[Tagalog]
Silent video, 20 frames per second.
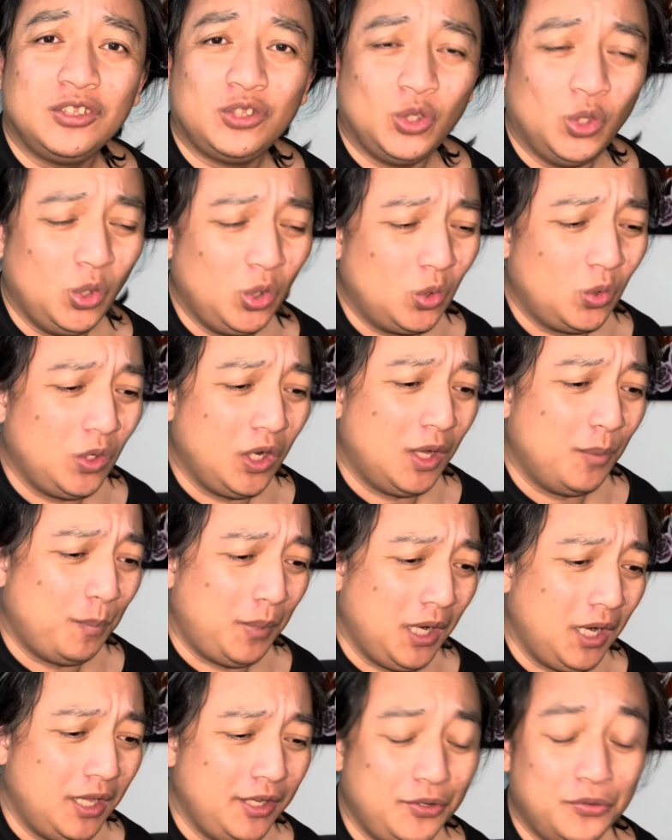Tulog lang
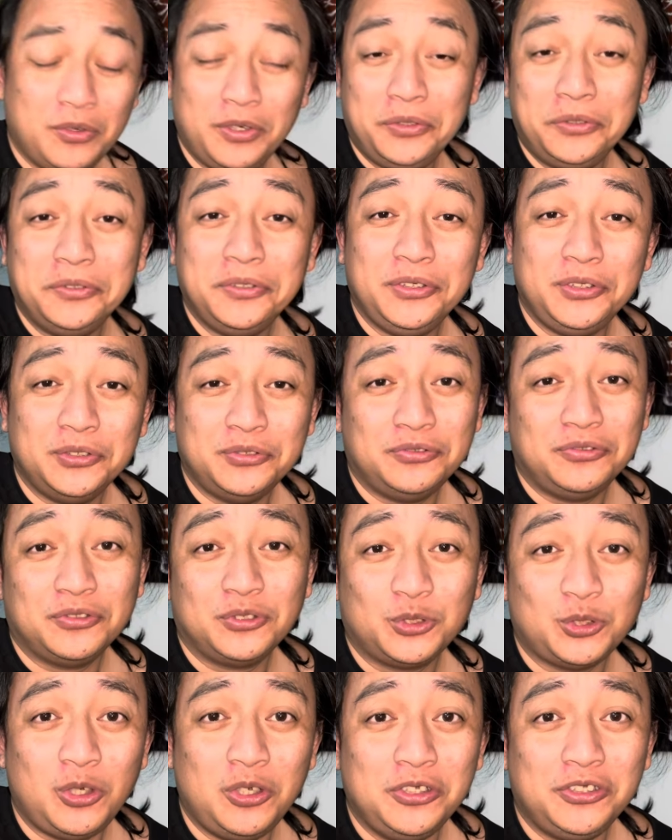pala yung, ano, yung
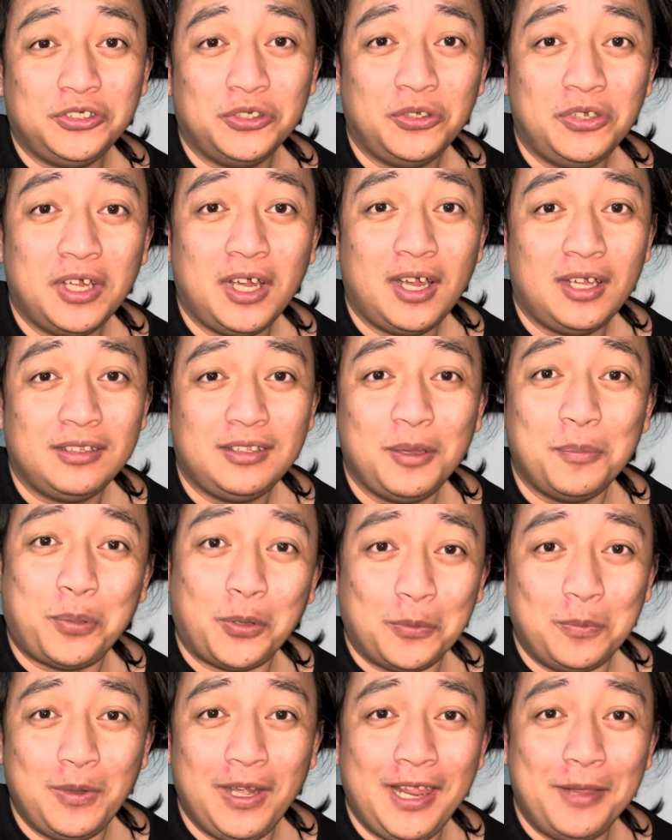solusyon ng ating
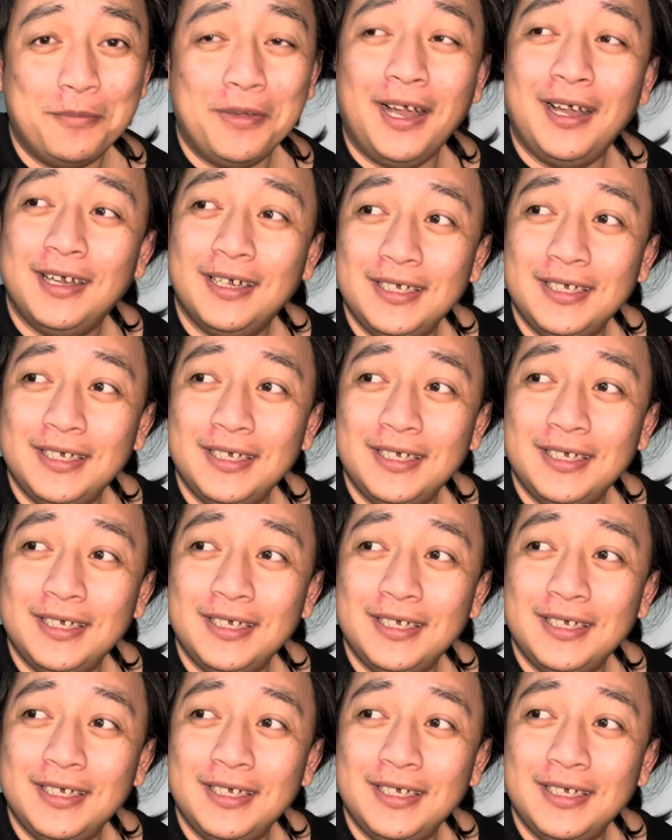problema.